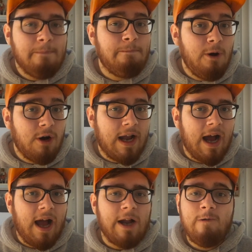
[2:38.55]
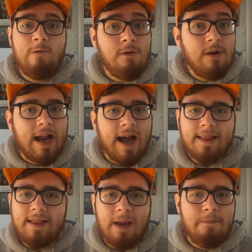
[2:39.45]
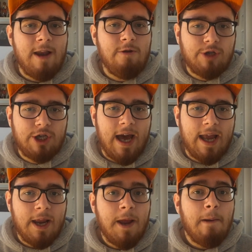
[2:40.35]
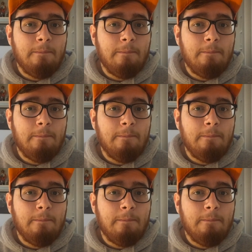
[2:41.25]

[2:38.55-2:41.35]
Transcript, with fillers: Boca nunca teme luchar.